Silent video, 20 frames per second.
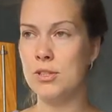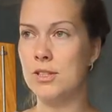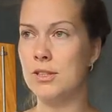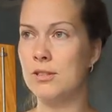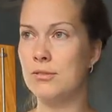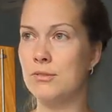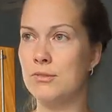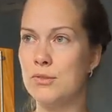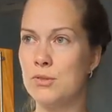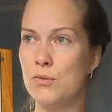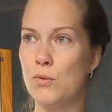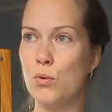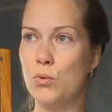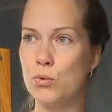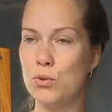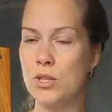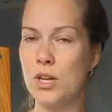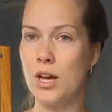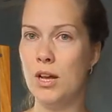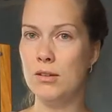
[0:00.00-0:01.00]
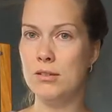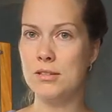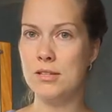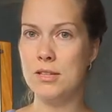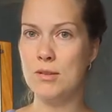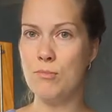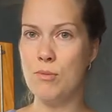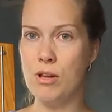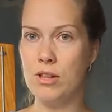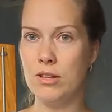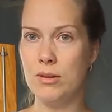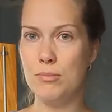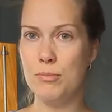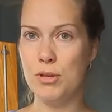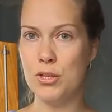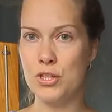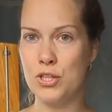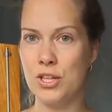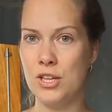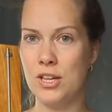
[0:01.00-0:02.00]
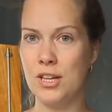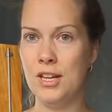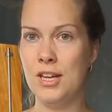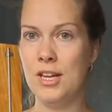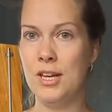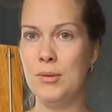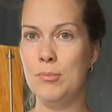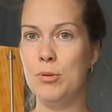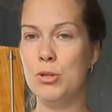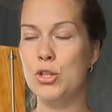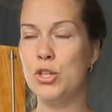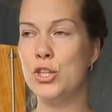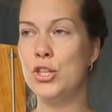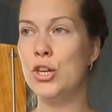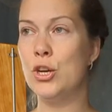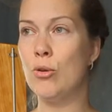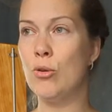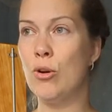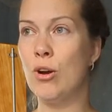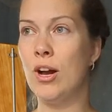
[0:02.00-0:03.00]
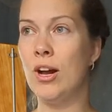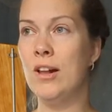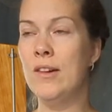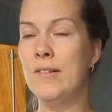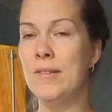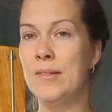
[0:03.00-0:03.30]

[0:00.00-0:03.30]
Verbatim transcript: этого всего куска занимала пешая, пешая дорога.